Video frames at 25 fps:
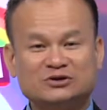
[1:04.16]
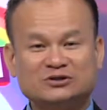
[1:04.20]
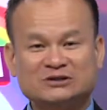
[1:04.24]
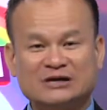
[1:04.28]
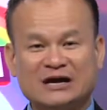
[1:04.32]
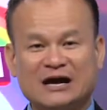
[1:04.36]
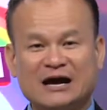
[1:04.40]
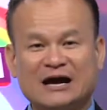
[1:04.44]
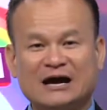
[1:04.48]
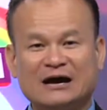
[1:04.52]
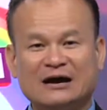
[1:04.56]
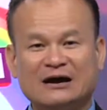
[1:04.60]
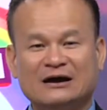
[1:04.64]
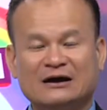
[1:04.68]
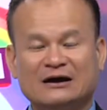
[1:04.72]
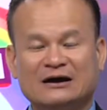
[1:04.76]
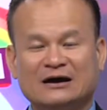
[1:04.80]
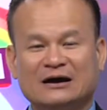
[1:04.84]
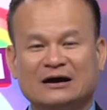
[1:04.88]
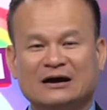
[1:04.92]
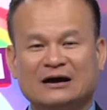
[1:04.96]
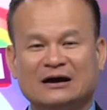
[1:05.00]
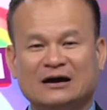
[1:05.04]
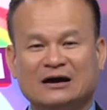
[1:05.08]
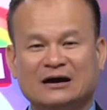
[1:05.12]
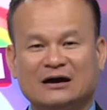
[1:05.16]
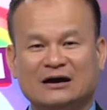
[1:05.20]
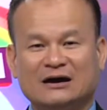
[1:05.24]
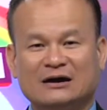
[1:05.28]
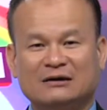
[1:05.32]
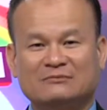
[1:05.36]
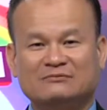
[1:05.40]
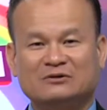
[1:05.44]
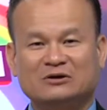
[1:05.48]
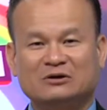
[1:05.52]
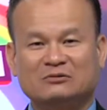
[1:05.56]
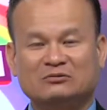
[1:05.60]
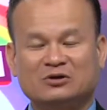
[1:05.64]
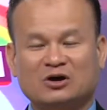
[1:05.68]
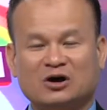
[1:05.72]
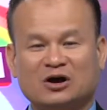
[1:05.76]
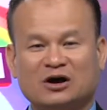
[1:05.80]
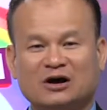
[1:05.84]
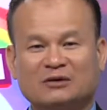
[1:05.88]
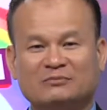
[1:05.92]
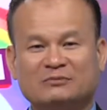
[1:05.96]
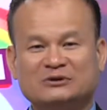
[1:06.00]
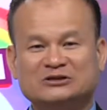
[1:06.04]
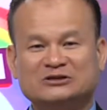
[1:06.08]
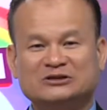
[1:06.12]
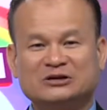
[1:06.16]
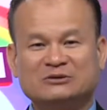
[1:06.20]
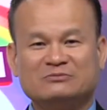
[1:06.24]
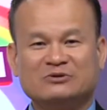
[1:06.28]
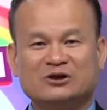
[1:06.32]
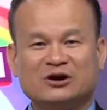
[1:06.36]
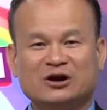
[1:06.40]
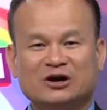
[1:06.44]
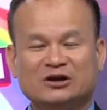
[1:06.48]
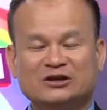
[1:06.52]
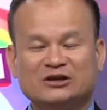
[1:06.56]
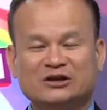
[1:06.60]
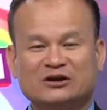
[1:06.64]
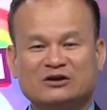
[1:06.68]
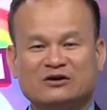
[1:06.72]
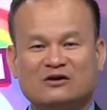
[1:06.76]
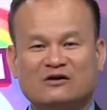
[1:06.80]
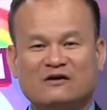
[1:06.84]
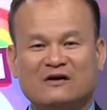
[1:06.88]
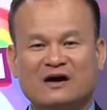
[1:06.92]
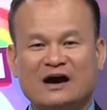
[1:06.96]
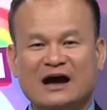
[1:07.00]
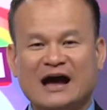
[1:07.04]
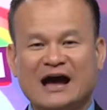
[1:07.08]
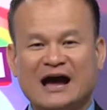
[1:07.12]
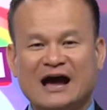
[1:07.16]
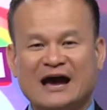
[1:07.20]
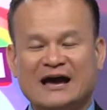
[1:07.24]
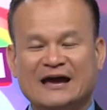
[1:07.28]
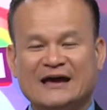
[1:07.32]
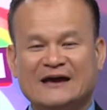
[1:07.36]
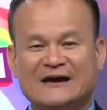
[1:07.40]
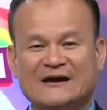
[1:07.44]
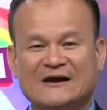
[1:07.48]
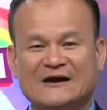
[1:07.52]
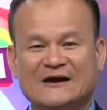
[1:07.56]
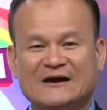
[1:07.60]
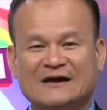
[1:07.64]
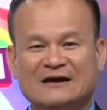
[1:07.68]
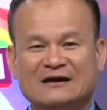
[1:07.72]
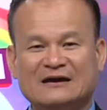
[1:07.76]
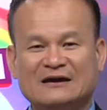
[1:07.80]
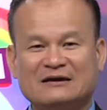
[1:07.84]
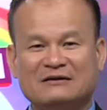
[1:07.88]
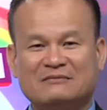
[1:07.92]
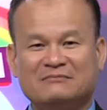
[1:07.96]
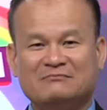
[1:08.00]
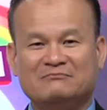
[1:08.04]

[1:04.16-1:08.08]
xá Phước Lộc Thọ bên trong đó thì có hai cái